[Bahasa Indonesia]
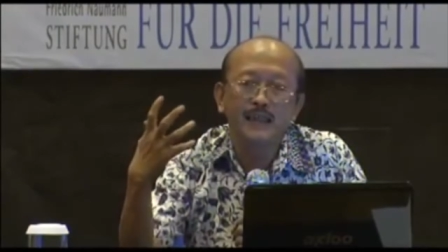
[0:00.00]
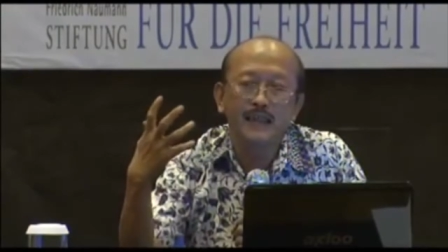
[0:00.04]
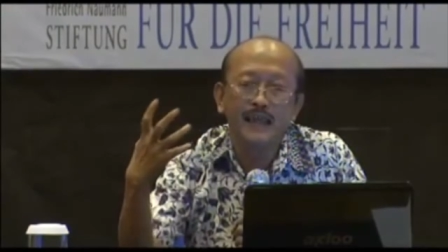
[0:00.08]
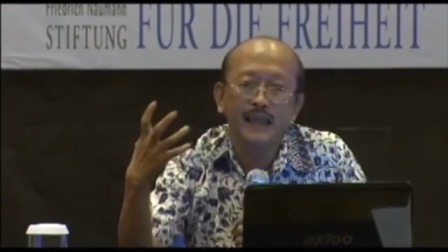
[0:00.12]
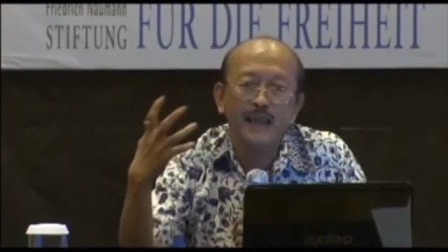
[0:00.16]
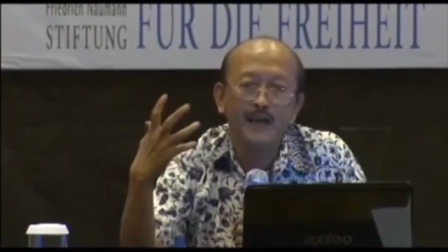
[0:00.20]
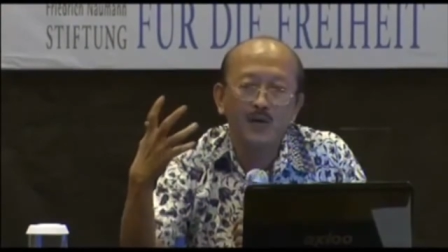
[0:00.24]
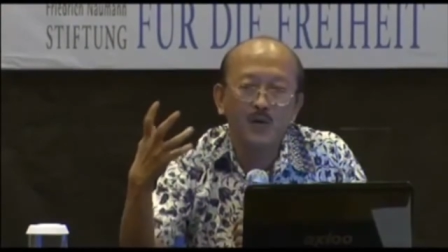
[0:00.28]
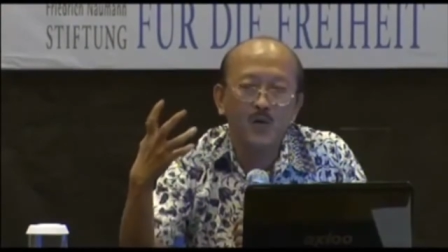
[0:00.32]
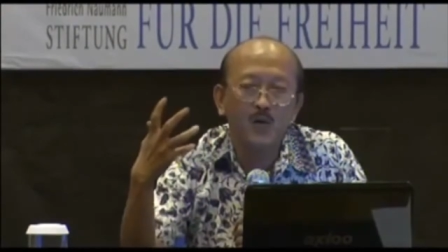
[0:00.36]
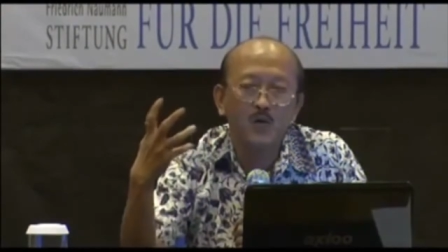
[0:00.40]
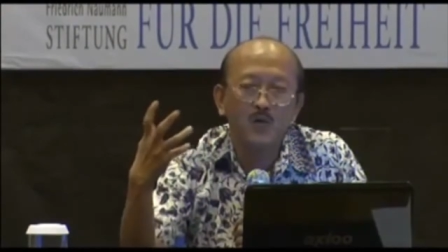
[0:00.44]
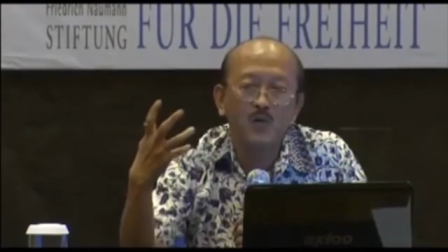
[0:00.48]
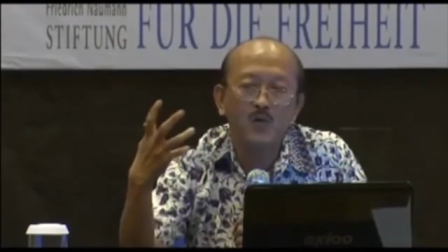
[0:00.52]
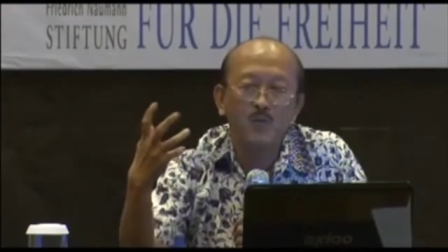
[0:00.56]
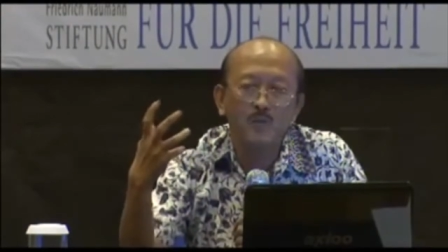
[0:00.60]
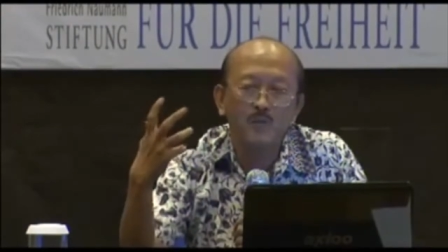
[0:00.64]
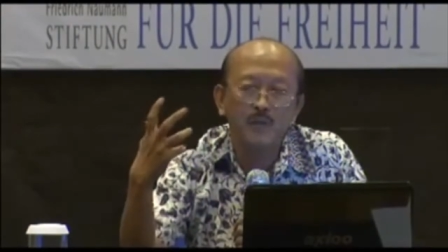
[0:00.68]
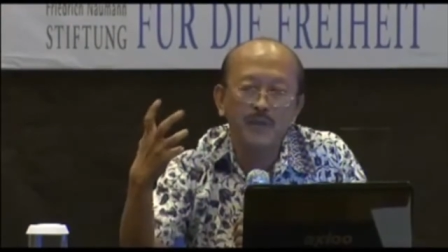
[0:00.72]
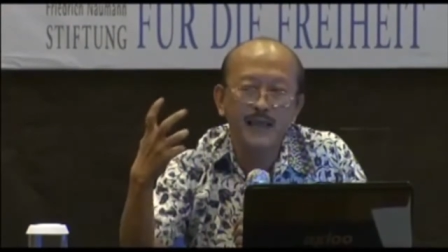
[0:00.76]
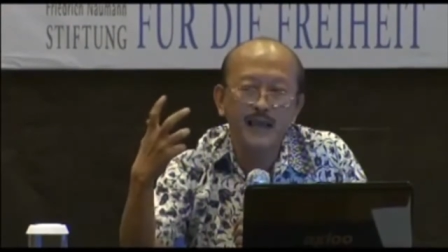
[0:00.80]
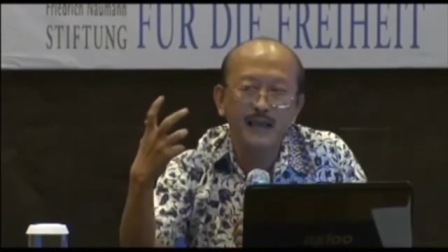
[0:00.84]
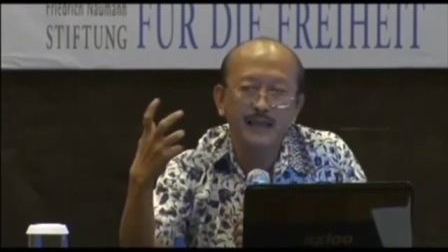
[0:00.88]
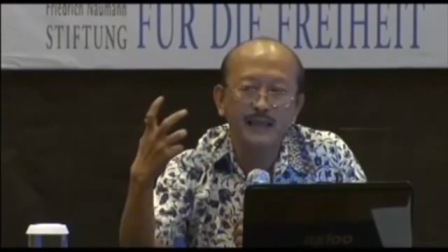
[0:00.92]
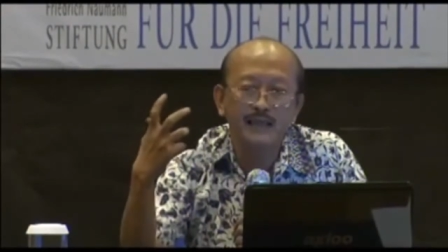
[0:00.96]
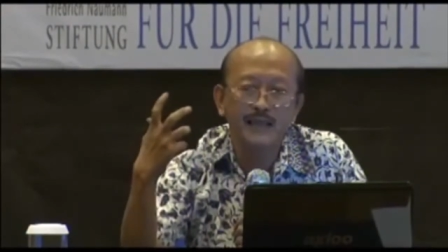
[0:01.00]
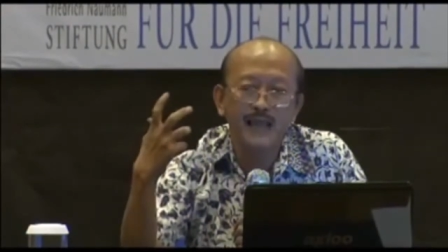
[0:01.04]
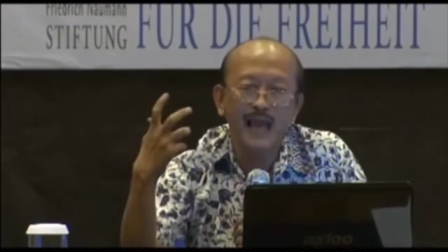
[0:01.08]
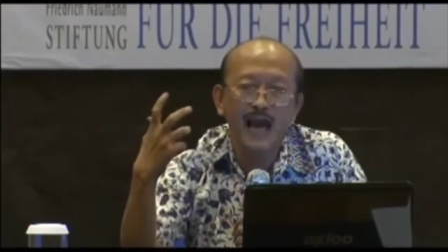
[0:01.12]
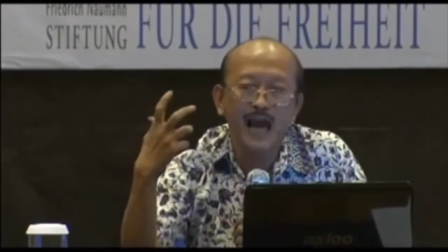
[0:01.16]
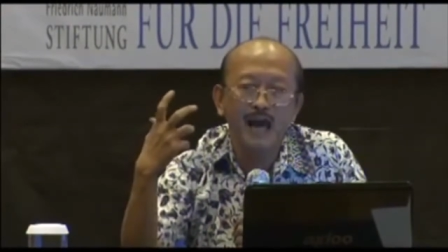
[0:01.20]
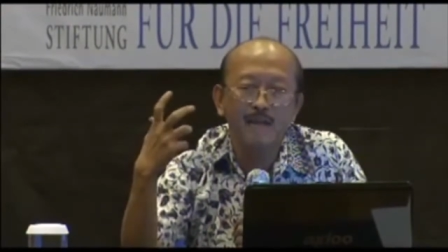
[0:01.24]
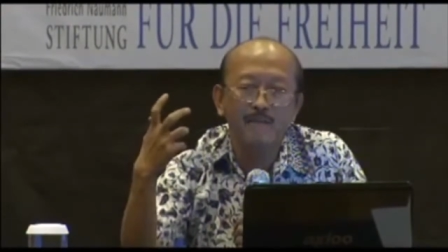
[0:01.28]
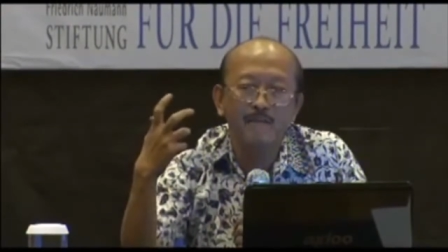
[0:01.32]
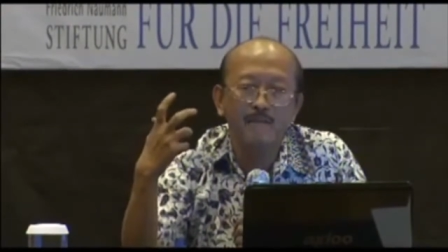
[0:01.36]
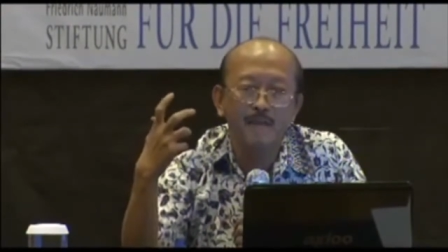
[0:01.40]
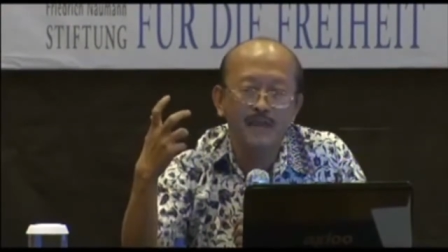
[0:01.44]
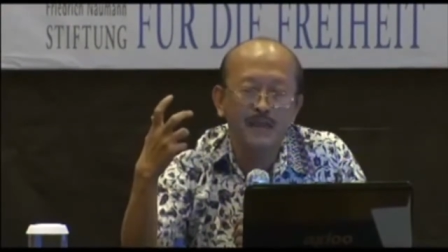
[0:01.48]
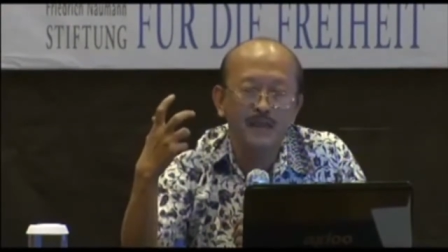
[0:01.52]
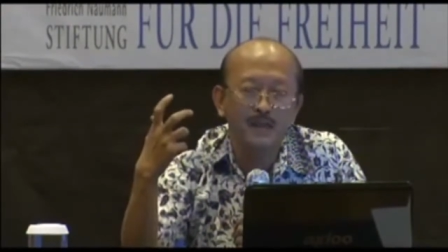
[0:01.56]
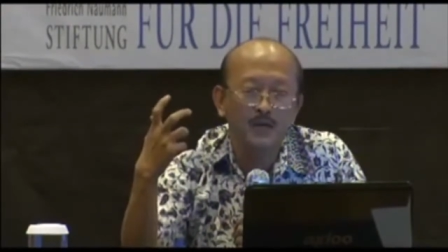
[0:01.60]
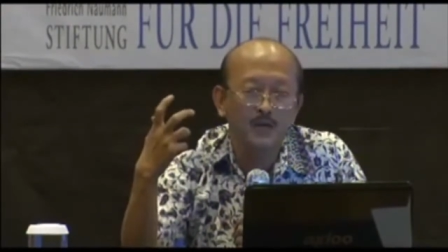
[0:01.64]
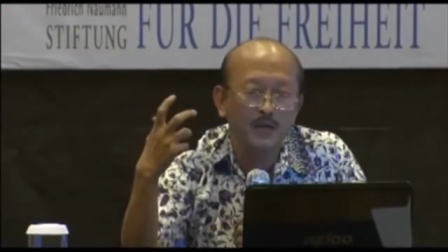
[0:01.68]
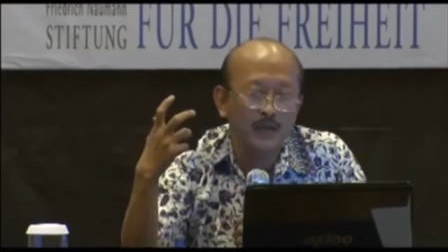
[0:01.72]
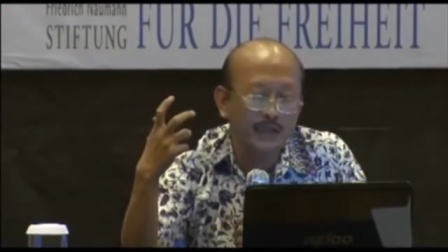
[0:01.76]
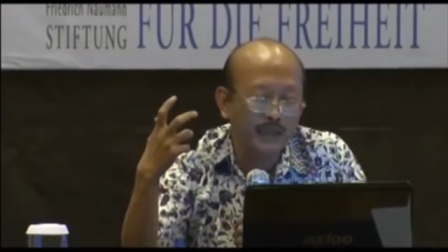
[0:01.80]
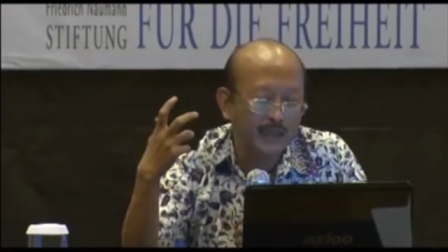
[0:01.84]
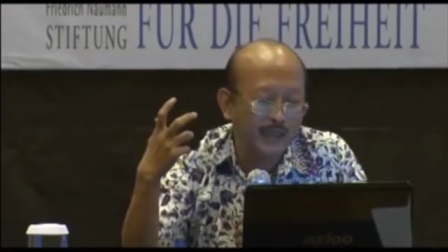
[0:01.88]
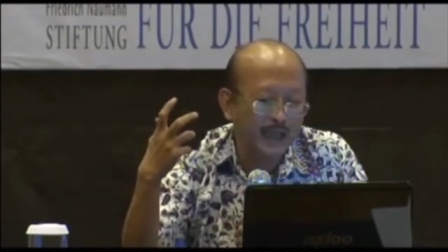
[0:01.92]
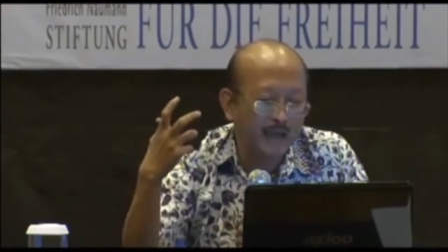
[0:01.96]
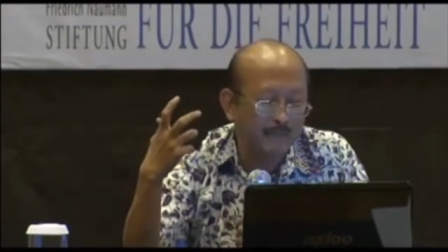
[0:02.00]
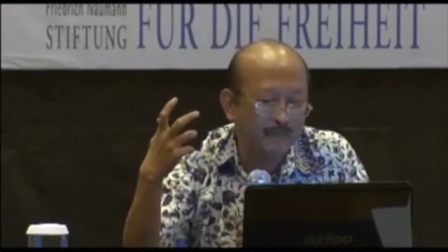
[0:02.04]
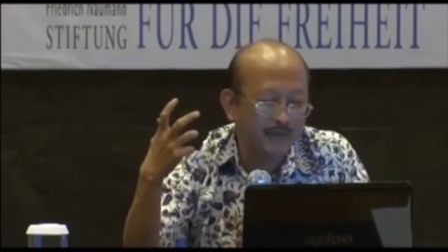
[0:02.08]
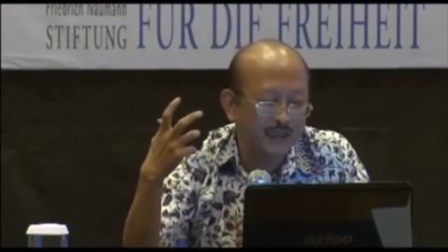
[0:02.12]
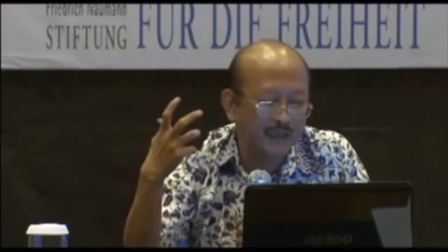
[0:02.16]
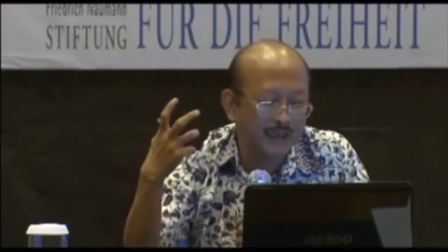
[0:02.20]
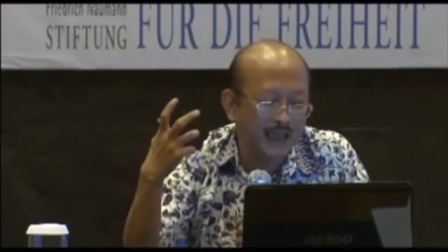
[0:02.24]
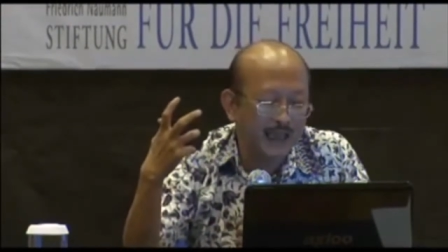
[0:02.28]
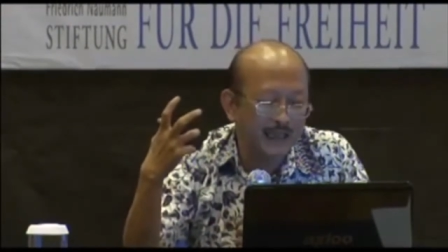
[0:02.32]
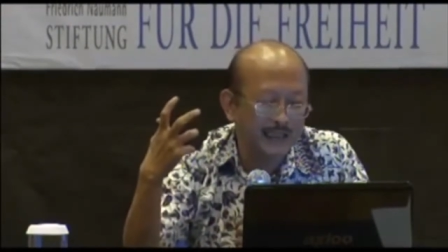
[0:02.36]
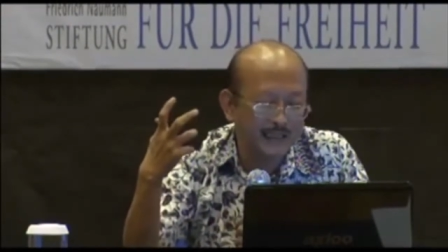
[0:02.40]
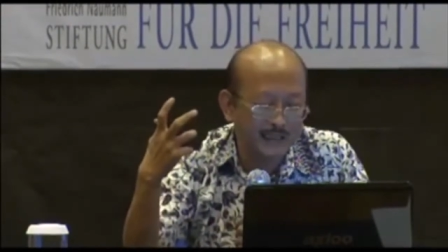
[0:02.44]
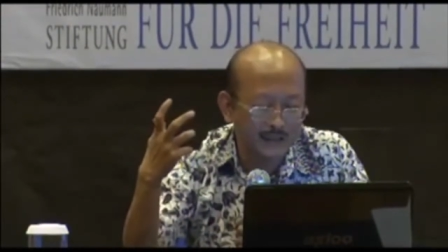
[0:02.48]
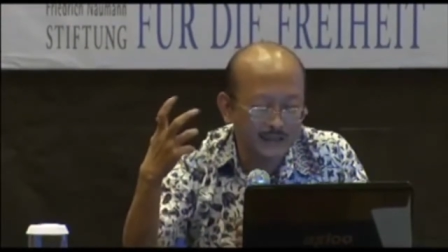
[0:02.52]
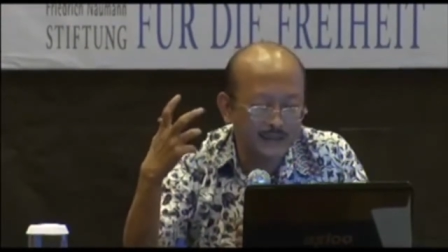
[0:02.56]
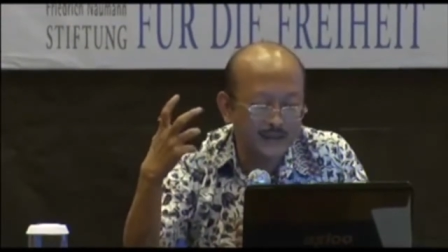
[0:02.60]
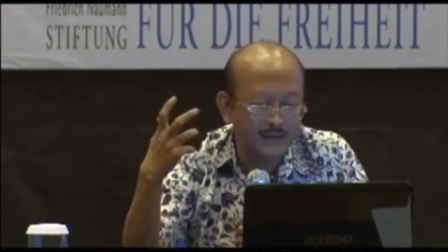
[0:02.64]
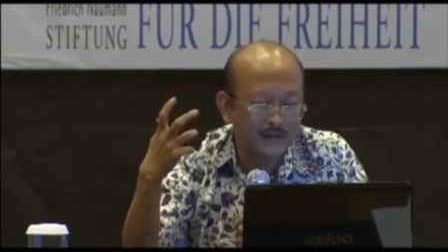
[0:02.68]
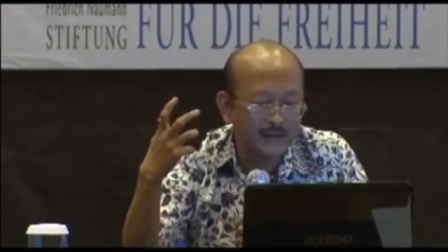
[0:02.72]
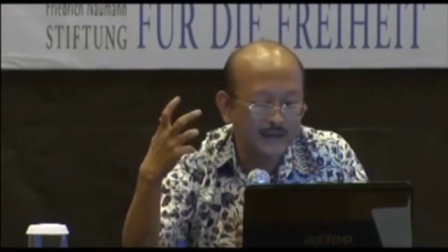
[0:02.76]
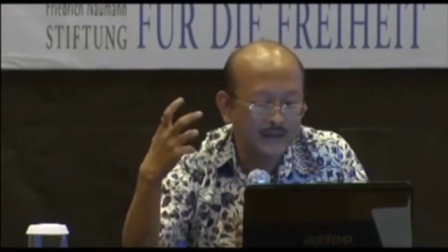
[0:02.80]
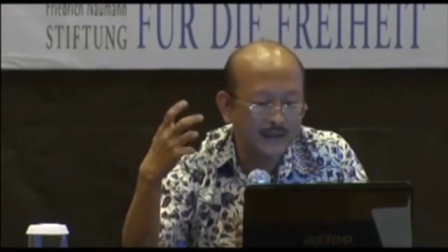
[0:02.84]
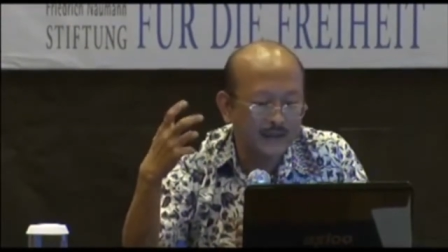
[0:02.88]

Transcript: ekonomi yang diambil oleh kapitalis